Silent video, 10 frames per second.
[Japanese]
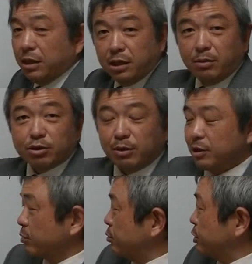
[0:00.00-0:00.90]
今と全
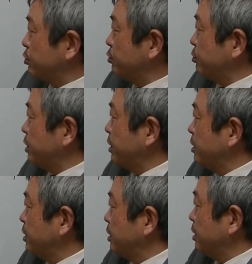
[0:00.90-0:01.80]
く同じ要領で、
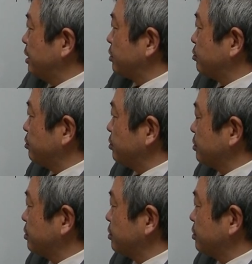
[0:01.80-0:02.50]
えっ、ー、と、